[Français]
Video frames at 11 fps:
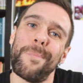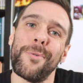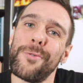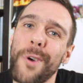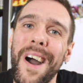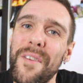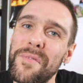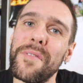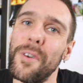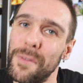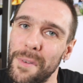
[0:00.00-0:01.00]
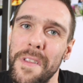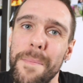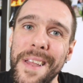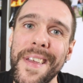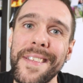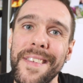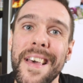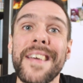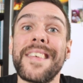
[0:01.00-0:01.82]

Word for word: un peu durs à vivre sur cette planète